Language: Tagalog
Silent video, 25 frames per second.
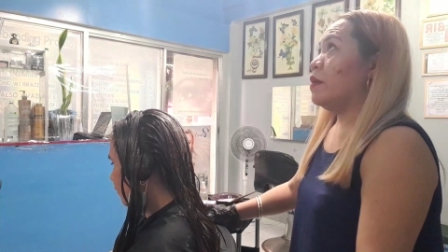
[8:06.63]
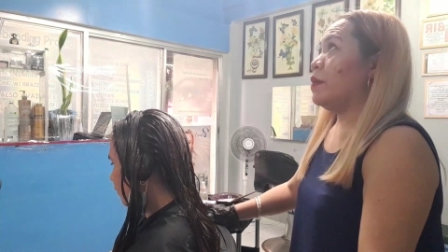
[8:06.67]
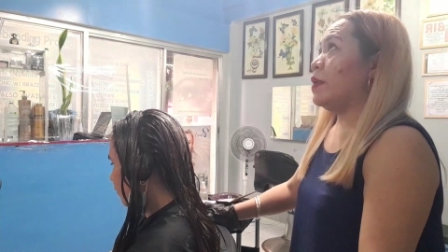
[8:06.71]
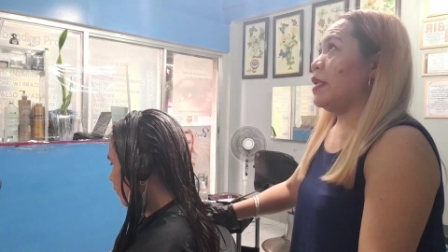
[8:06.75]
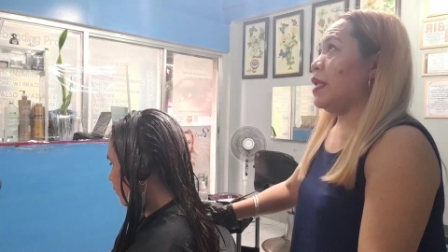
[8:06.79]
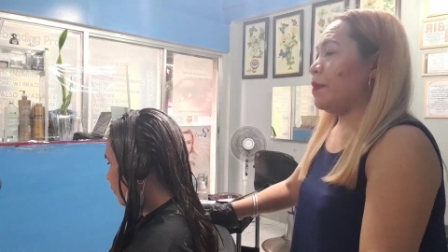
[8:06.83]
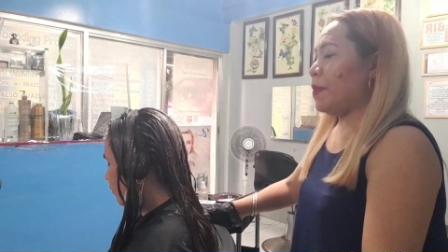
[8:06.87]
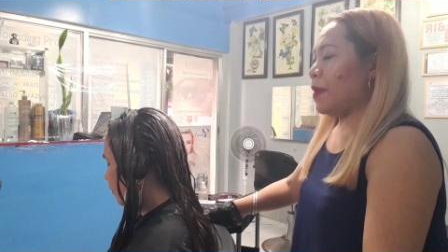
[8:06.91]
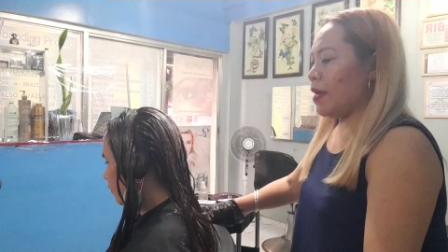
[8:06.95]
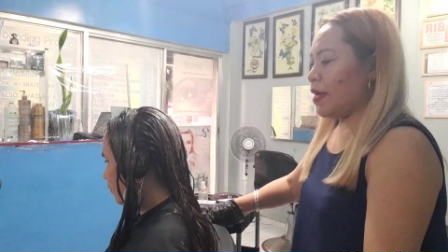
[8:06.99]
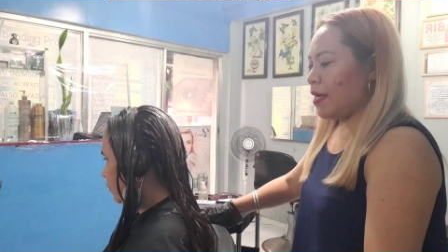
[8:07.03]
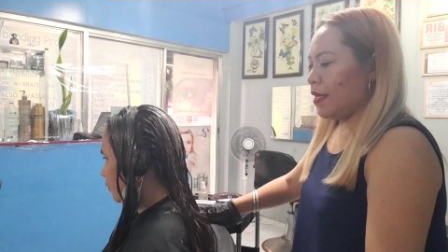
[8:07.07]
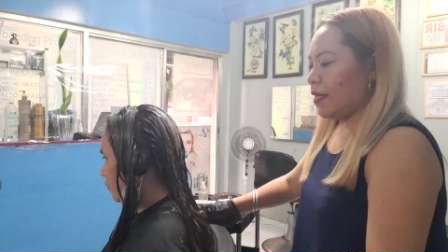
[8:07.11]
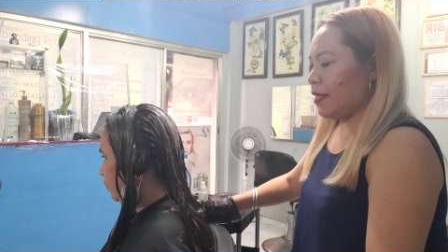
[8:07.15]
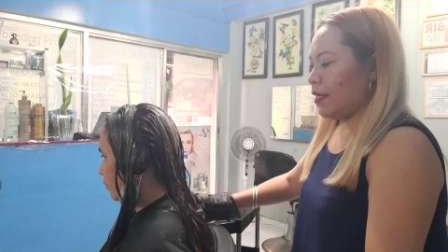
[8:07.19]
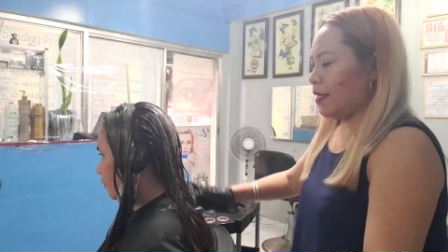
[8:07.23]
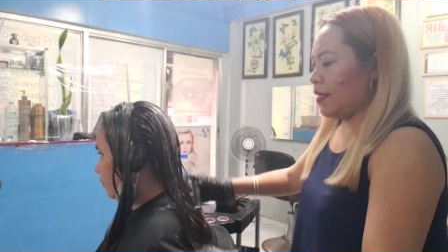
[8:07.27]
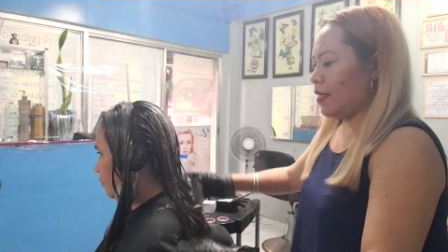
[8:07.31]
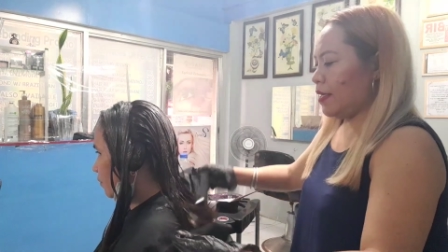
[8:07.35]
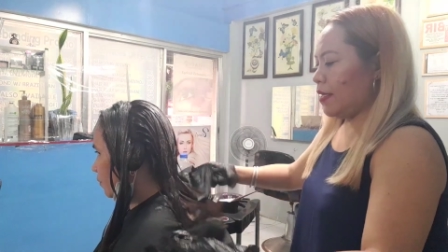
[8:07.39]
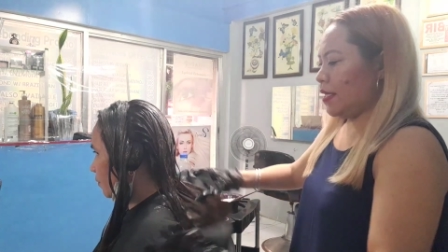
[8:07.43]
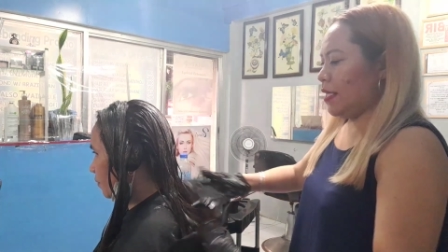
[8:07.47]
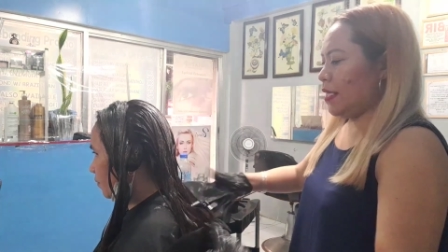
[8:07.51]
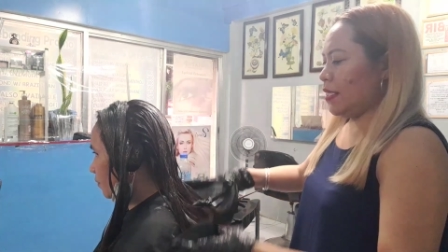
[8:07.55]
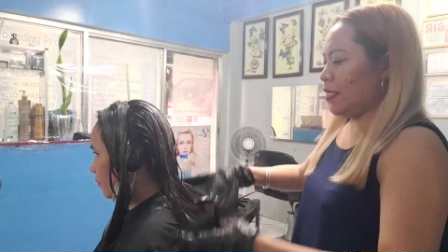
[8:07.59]
Wala pa nga eh.
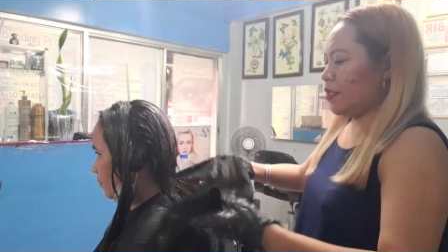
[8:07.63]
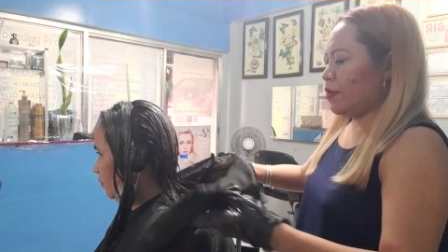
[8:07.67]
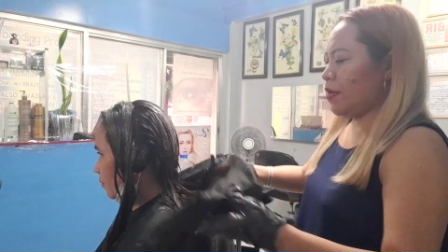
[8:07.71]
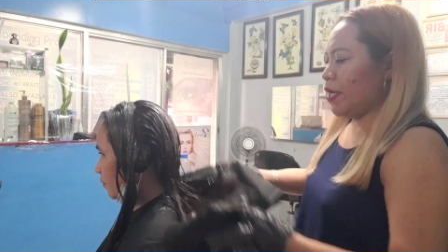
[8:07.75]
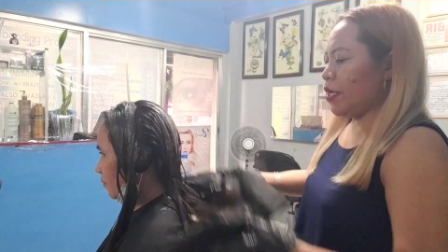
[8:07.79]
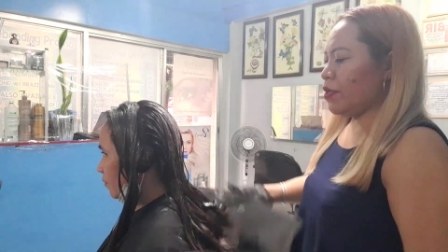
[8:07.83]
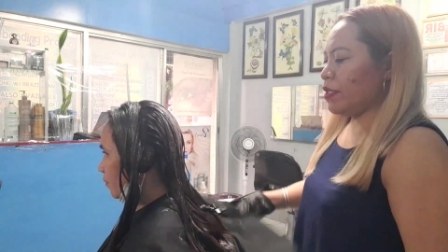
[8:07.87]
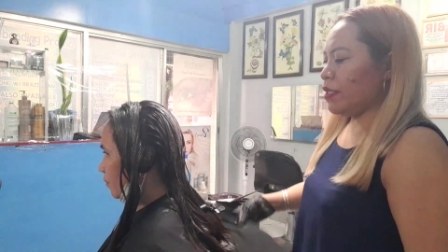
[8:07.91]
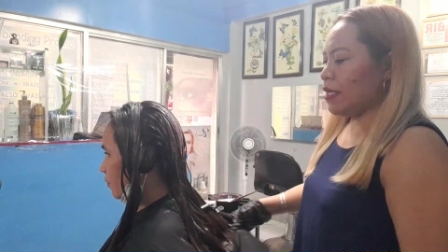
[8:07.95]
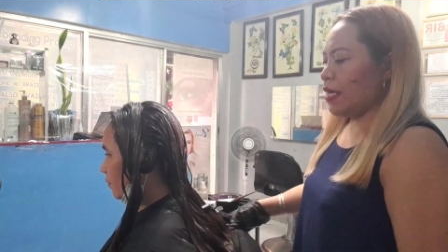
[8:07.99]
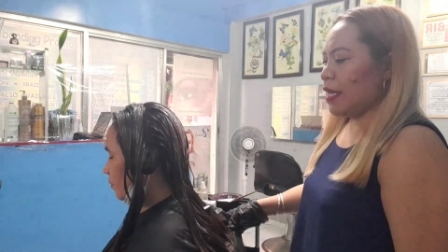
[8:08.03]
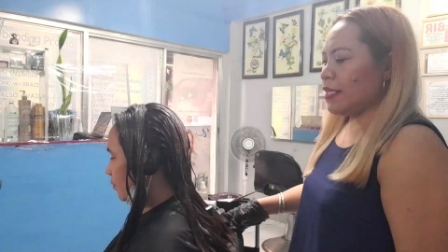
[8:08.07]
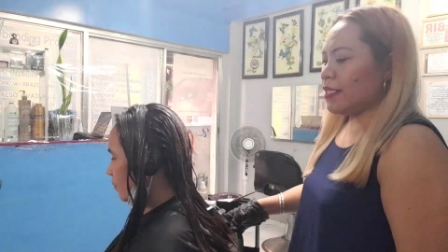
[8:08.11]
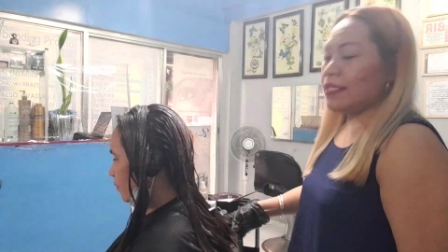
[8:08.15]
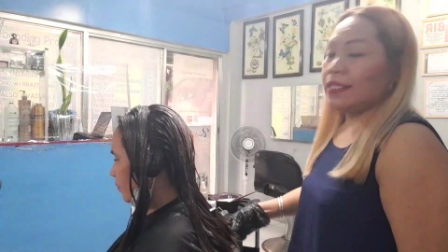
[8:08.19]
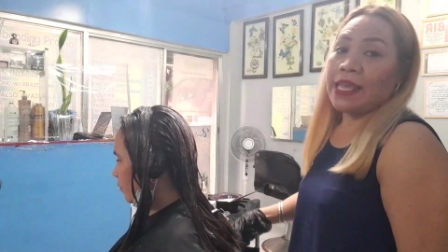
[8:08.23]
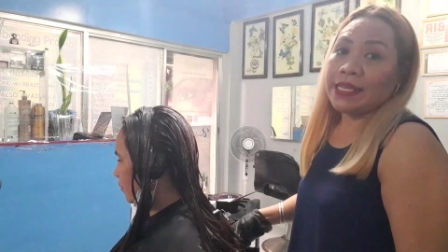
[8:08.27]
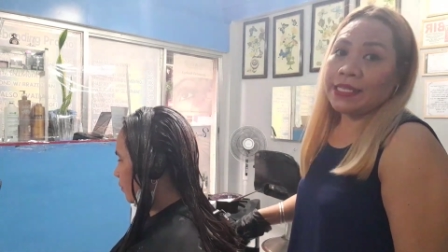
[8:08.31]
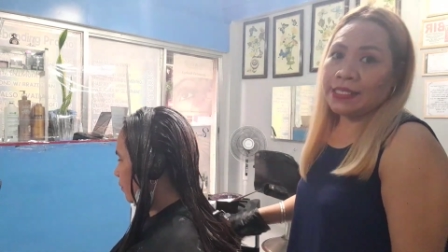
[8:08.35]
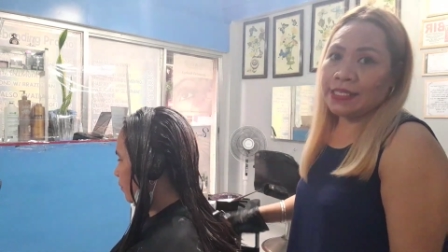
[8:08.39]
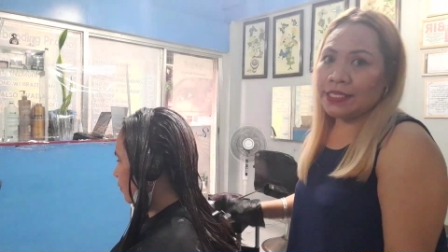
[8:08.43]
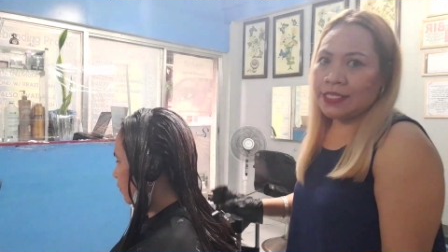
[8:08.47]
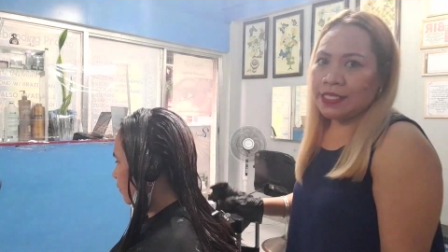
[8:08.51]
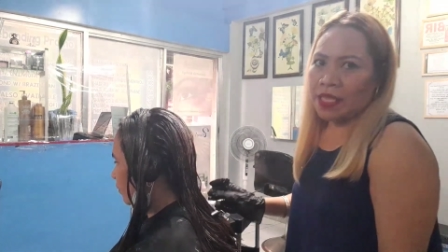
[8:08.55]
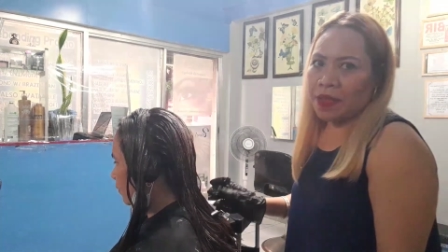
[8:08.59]
So, ngayon guys,
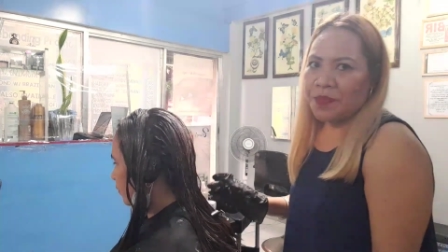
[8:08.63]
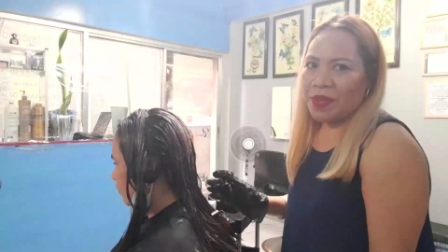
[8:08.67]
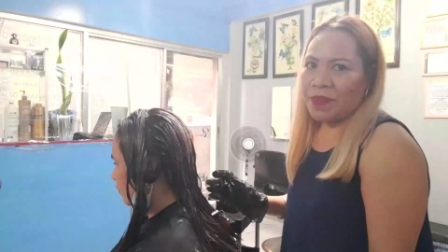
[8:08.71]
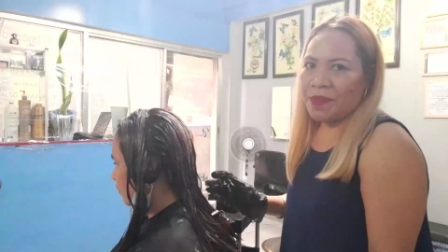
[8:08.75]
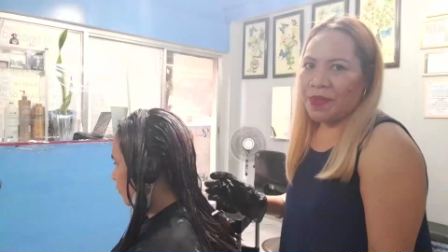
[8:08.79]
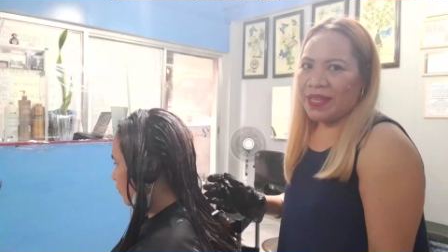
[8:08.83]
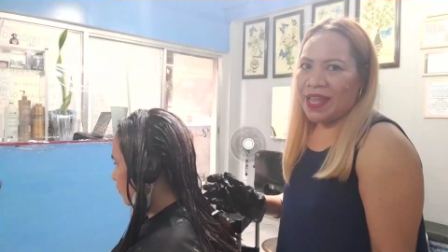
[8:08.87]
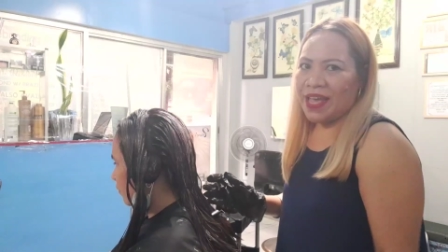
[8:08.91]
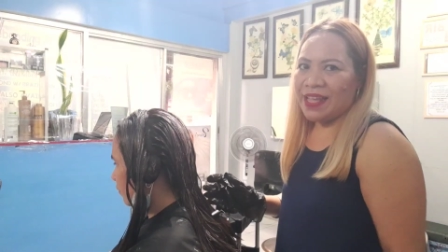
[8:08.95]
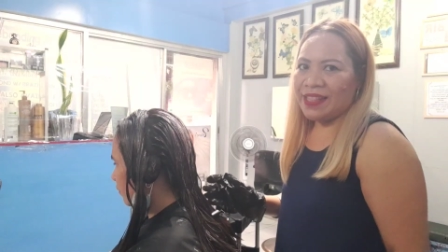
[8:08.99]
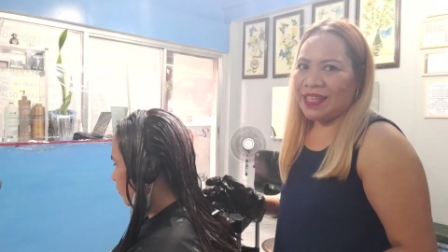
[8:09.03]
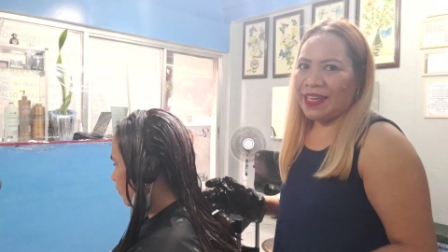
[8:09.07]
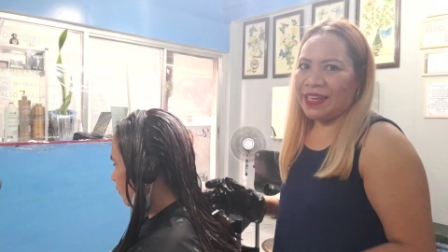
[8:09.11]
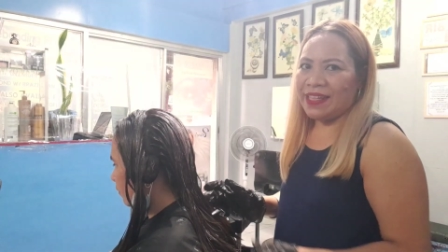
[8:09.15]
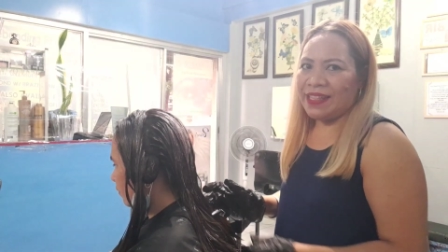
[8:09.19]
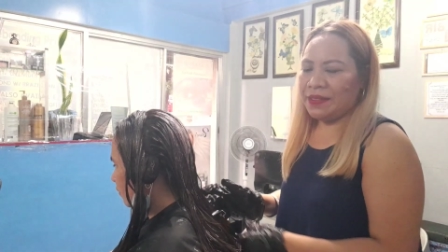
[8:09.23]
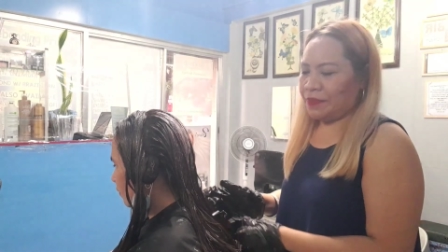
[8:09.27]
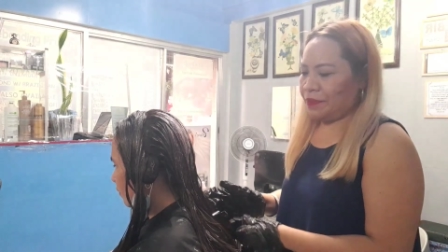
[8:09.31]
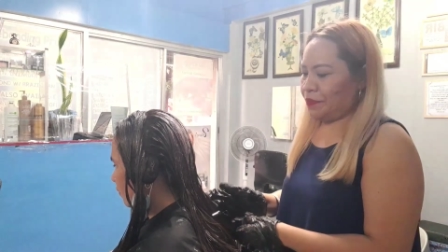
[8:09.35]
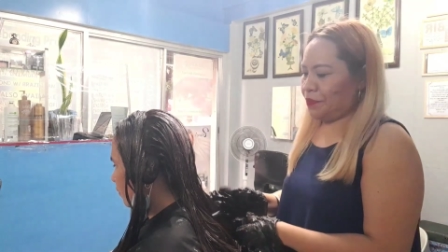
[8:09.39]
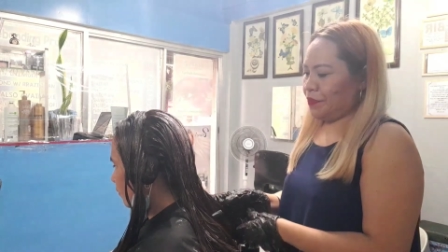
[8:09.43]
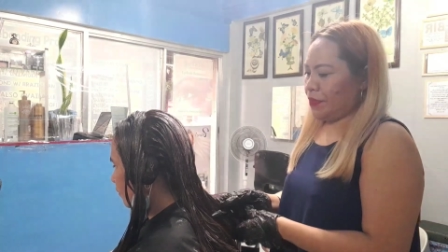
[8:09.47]
next step naman natin,